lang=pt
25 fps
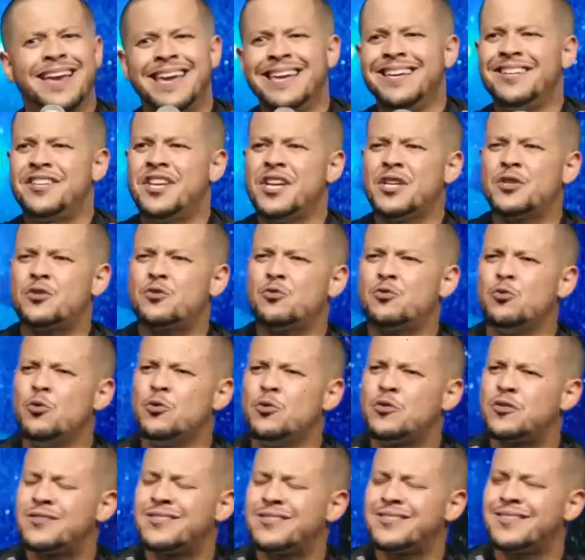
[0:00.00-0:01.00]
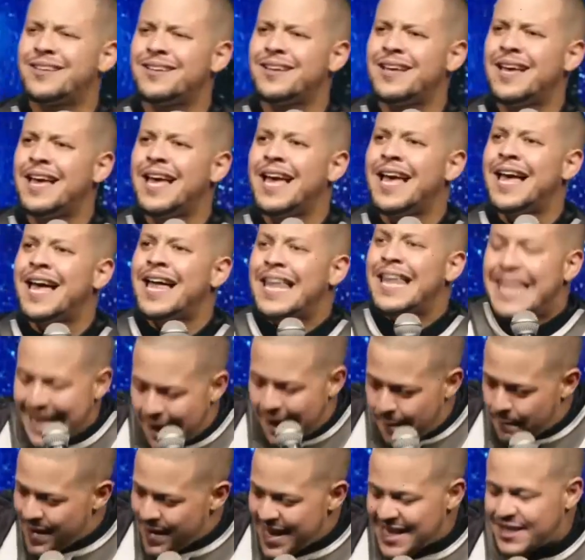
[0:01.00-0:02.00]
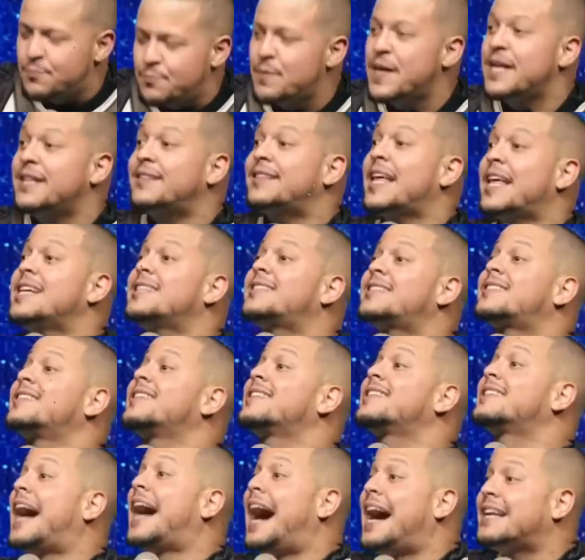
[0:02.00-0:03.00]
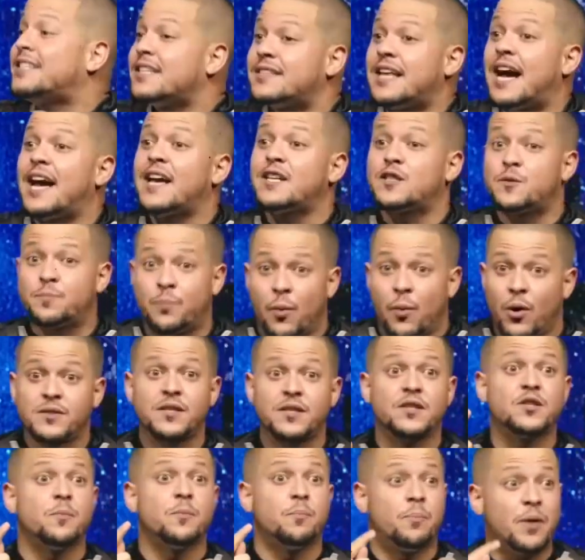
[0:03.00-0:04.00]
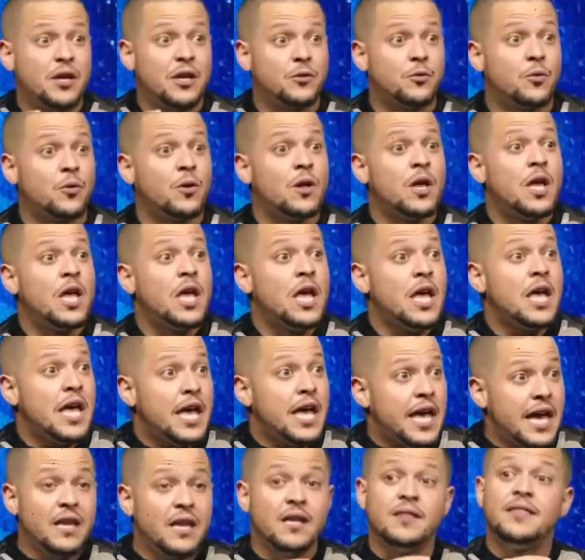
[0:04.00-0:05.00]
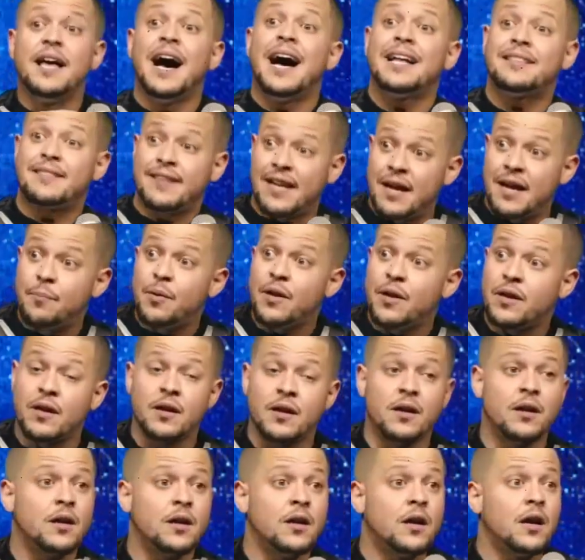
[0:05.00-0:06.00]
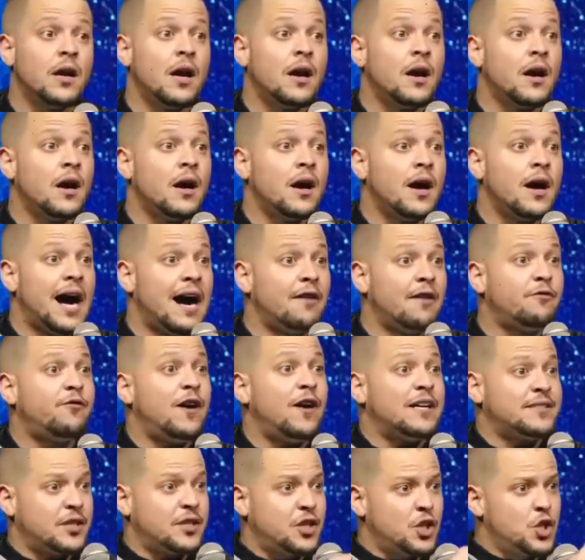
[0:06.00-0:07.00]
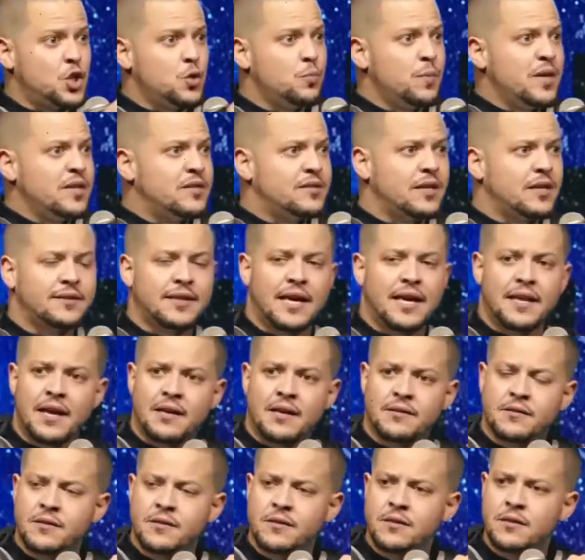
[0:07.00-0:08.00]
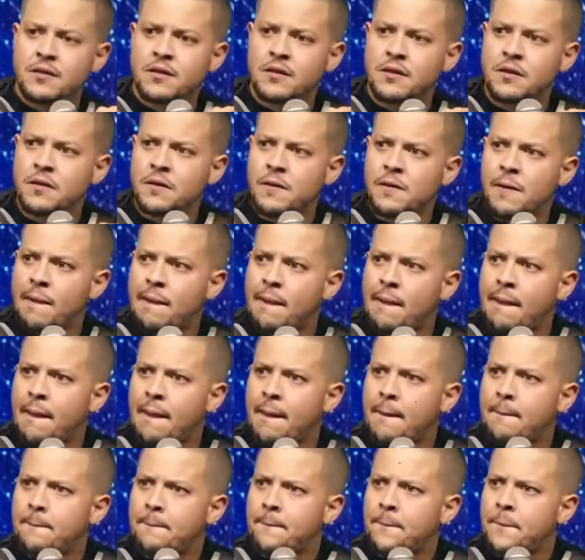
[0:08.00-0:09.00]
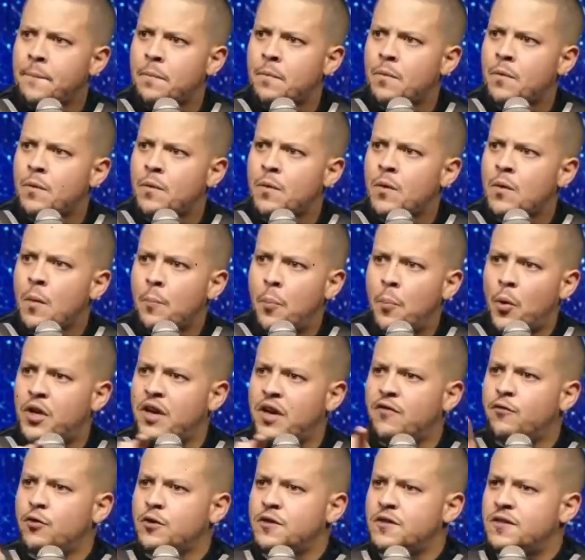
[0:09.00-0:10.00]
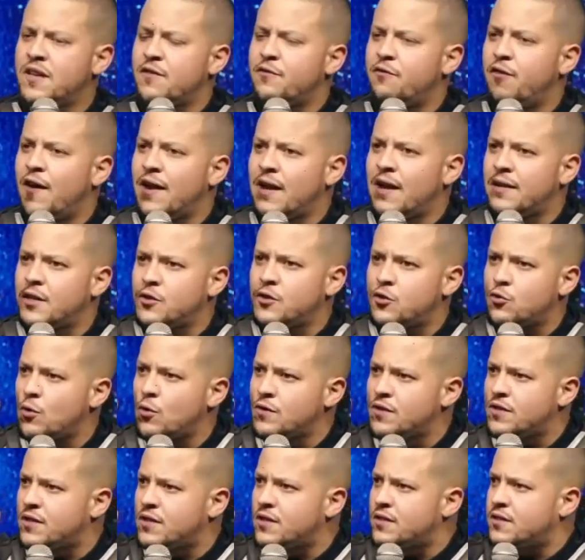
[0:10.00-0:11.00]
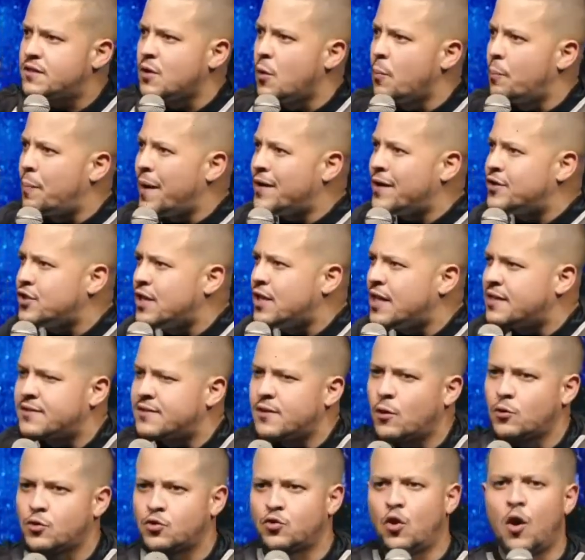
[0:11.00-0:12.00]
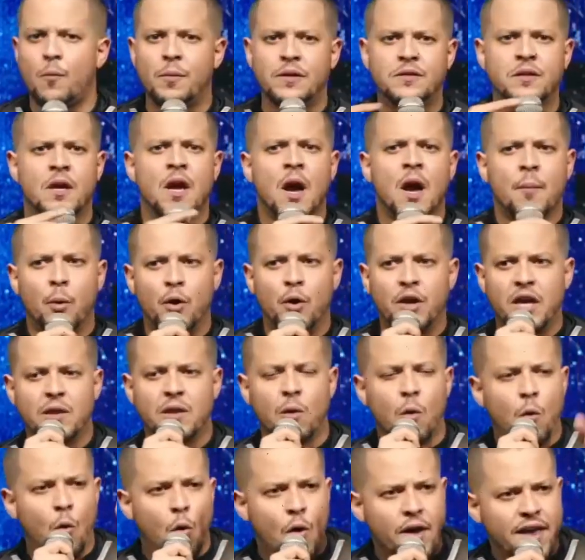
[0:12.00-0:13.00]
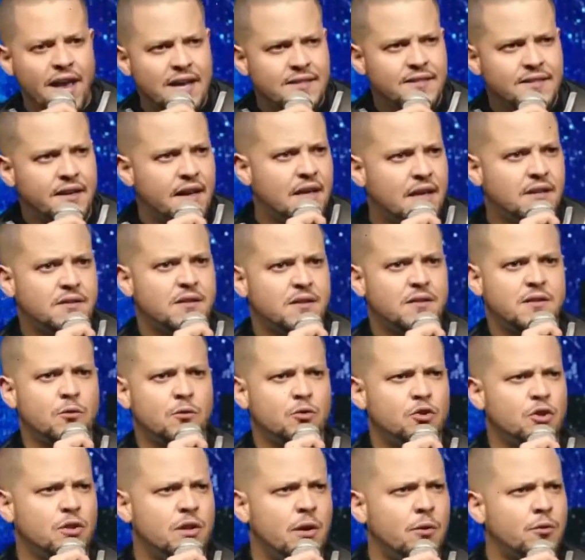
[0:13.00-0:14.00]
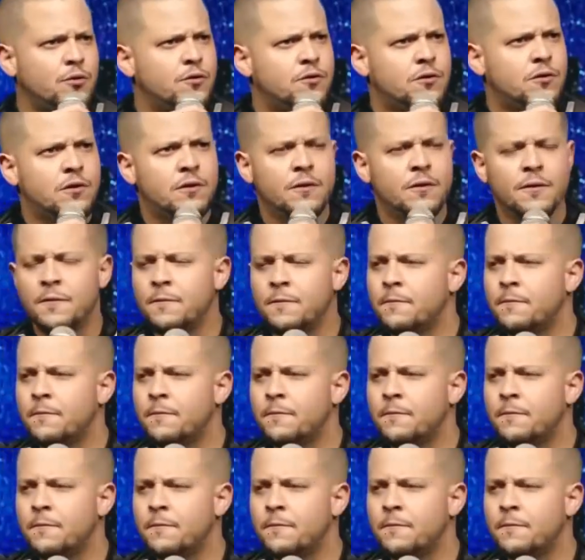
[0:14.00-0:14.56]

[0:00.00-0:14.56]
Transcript: E Jesus, na mesma intensidade da resposta de Pedro, ele dá a tréplica: Afasta-te de mim, Satanás. Porque você fala das coisas que são pertinentes aos homens, porque não conhece aquelas que são de Deus.